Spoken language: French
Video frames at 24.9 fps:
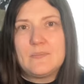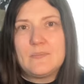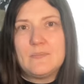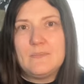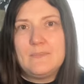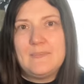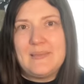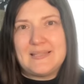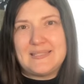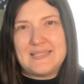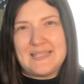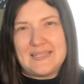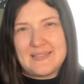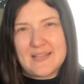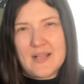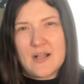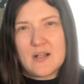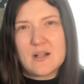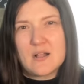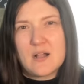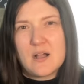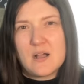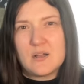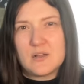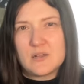Mais c'est
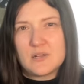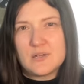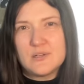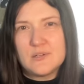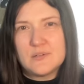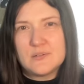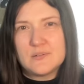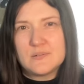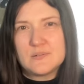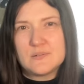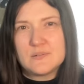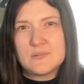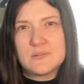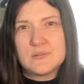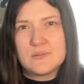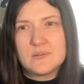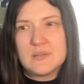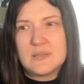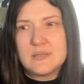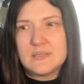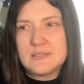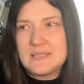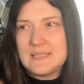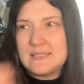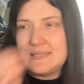encore là.
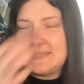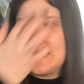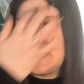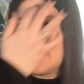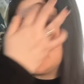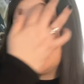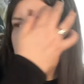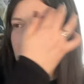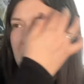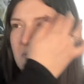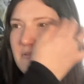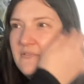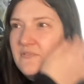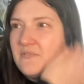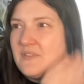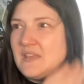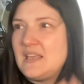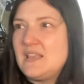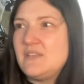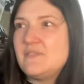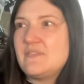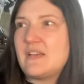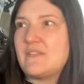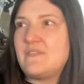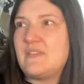Tu sais, c'est comme
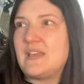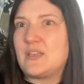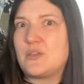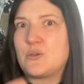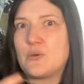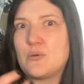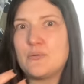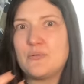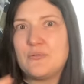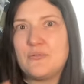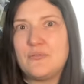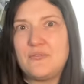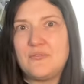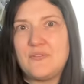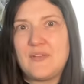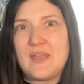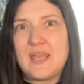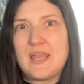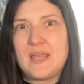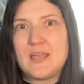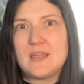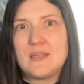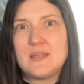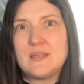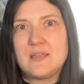vivre avec un
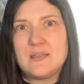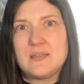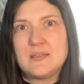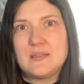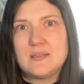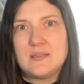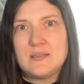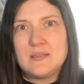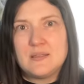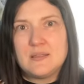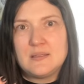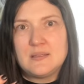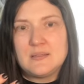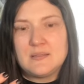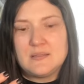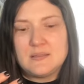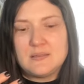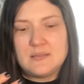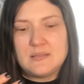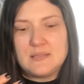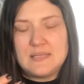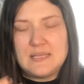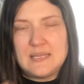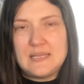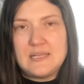fait
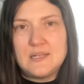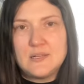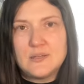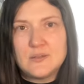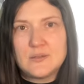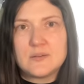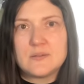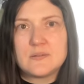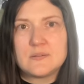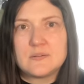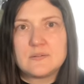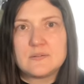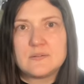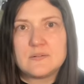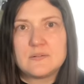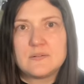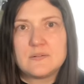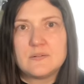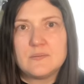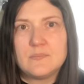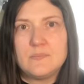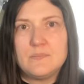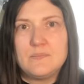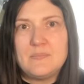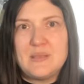qui est là,
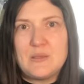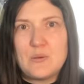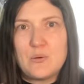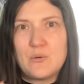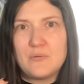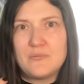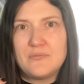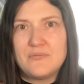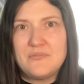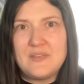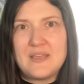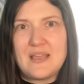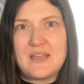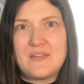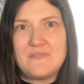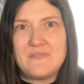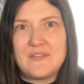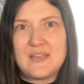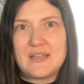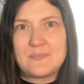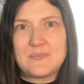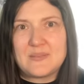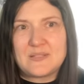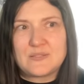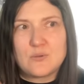mais on vit
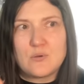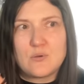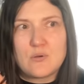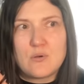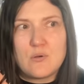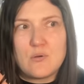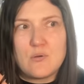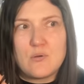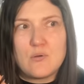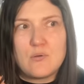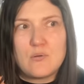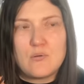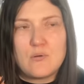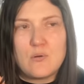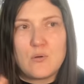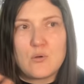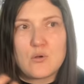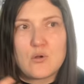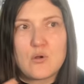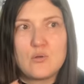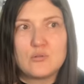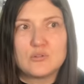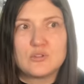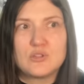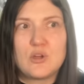avec parce qu'on on
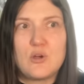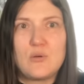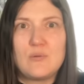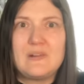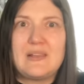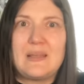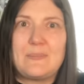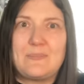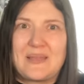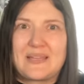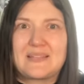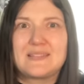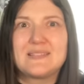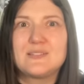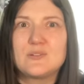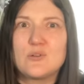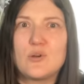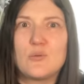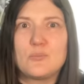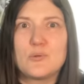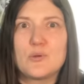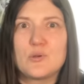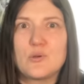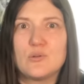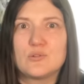contrôle la partie
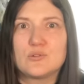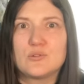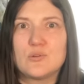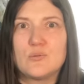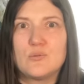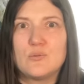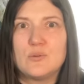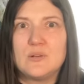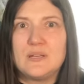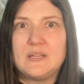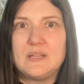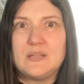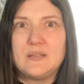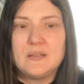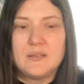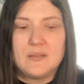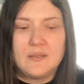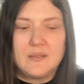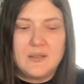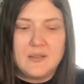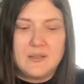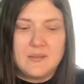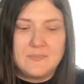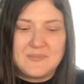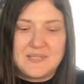qu'on peut contrôler.
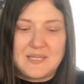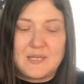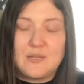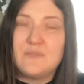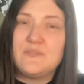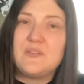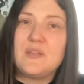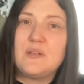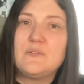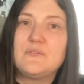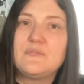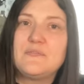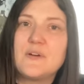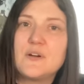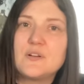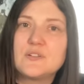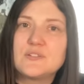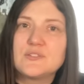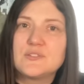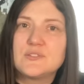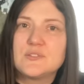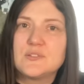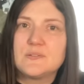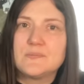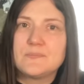ça devient une
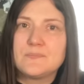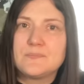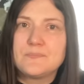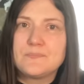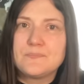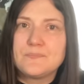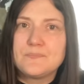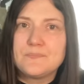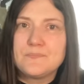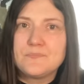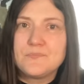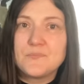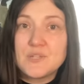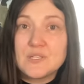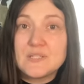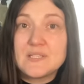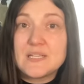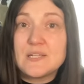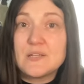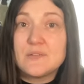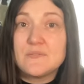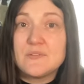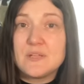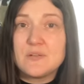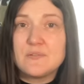force, Ça, ça
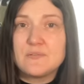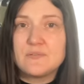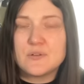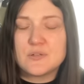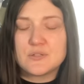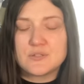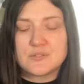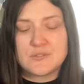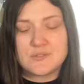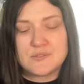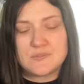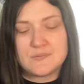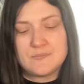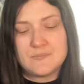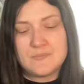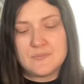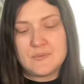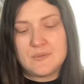devient une force.